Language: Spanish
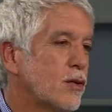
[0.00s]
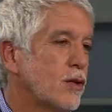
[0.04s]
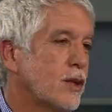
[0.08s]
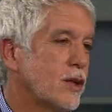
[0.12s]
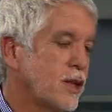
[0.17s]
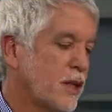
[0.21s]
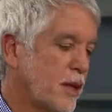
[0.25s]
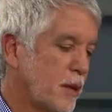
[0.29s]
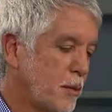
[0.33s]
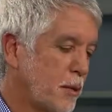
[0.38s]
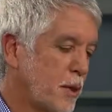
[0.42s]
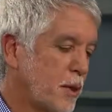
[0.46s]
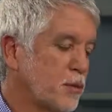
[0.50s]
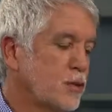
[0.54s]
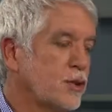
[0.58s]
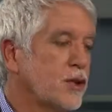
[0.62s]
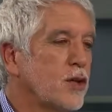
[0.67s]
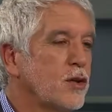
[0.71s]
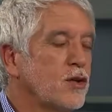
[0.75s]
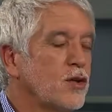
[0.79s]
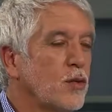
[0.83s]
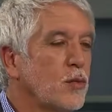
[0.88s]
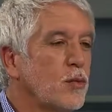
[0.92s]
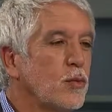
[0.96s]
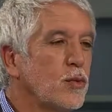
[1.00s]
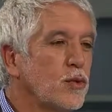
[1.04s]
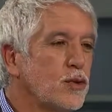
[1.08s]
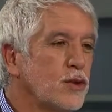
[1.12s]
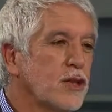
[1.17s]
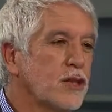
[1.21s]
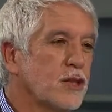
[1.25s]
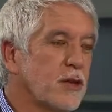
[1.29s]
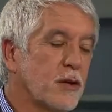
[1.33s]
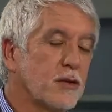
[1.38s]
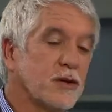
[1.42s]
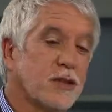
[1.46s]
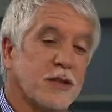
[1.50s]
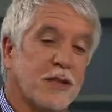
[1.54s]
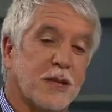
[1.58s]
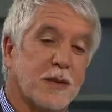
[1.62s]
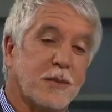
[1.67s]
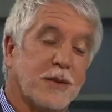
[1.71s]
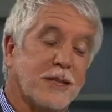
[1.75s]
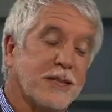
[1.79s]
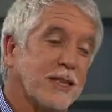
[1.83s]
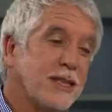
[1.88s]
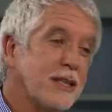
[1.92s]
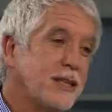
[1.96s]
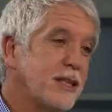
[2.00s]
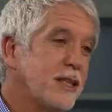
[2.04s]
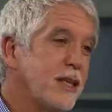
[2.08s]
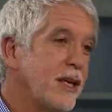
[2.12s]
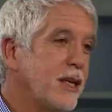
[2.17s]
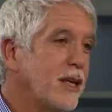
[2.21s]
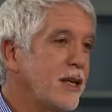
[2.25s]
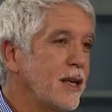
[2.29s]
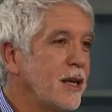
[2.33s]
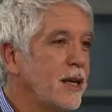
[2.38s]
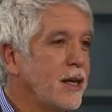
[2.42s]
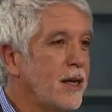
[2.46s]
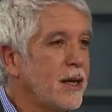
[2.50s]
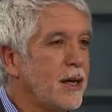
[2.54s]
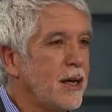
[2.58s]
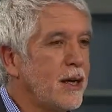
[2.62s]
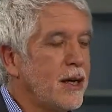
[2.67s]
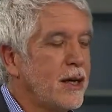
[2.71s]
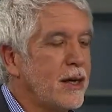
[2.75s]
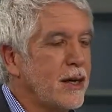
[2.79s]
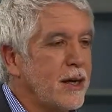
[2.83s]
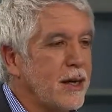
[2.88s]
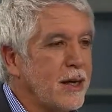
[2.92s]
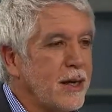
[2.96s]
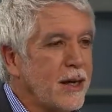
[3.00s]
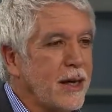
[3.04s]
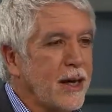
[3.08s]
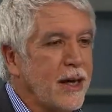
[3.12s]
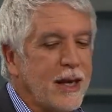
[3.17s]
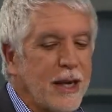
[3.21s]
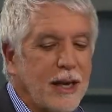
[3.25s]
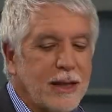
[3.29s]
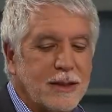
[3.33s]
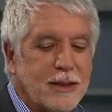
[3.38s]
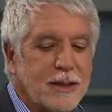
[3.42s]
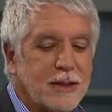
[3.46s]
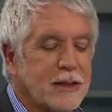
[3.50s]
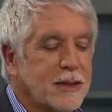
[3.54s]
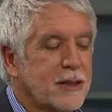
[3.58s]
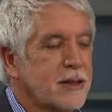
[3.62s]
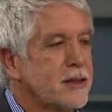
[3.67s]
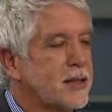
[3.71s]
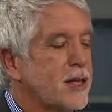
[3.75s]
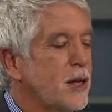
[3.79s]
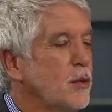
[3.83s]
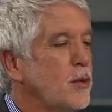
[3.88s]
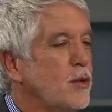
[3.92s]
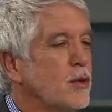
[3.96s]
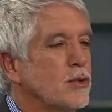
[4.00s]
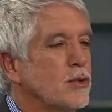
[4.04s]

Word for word: donde también hemos hecho muchas y vamos a hacer más de 100. En esas es que estamos